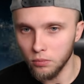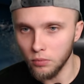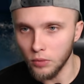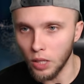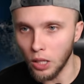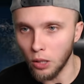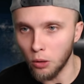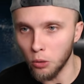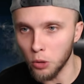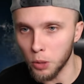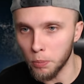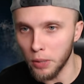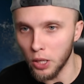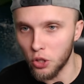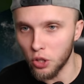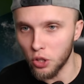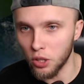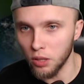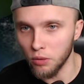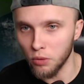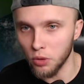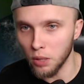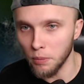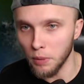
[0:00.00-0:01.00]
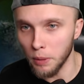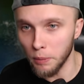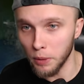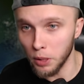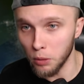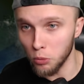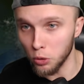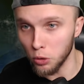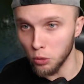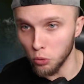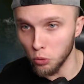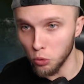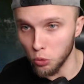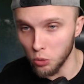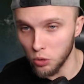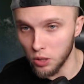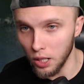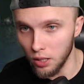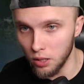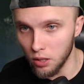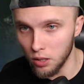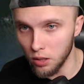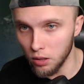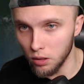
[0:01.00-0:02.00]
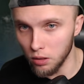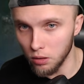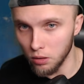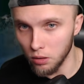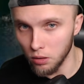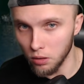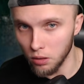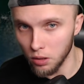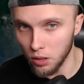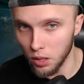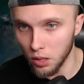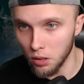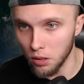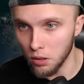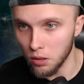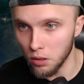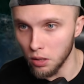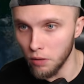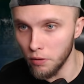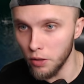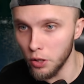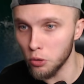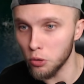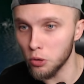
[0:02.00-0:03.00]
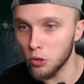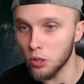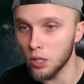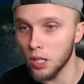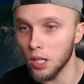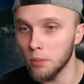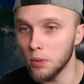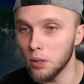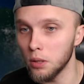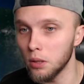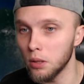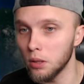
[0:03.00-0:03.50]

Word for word: Jakąś beczkę w ja będę mógł nią rzucać? Co ty gadasz? A weź rzuć tam.